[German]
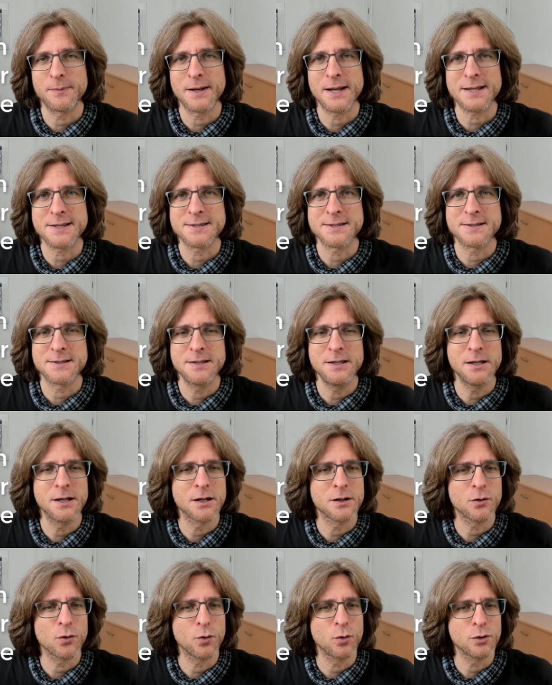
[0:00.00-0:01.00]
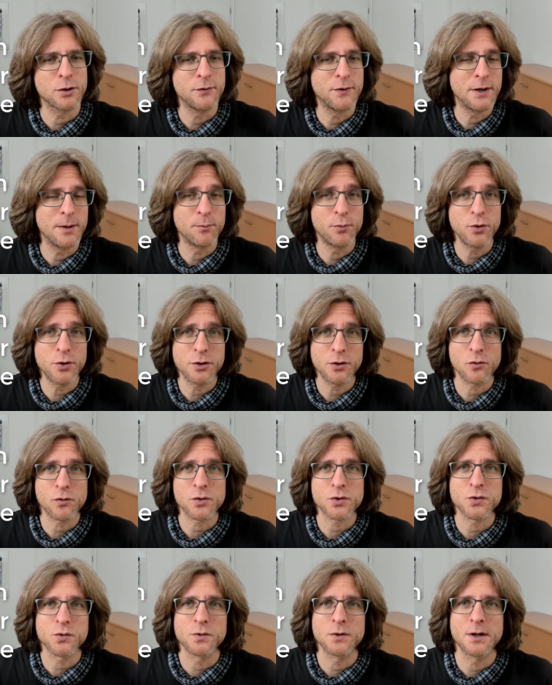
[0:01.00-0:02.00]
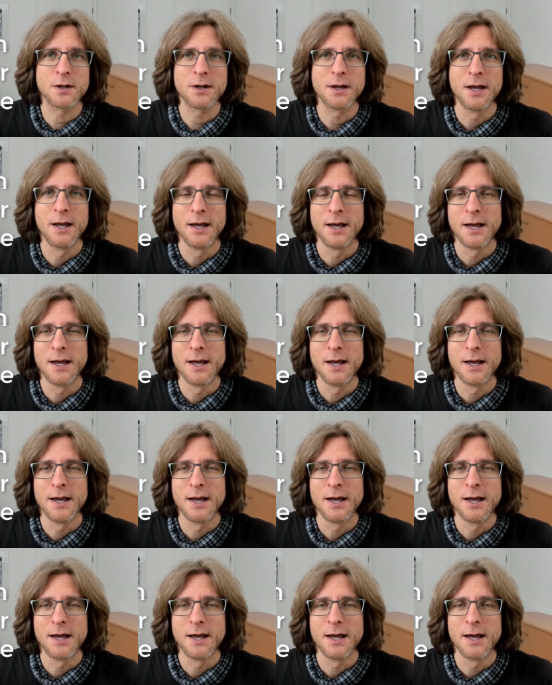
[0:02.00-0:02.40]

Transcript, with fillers: platziert und die Wilhelm Büchner Hochschule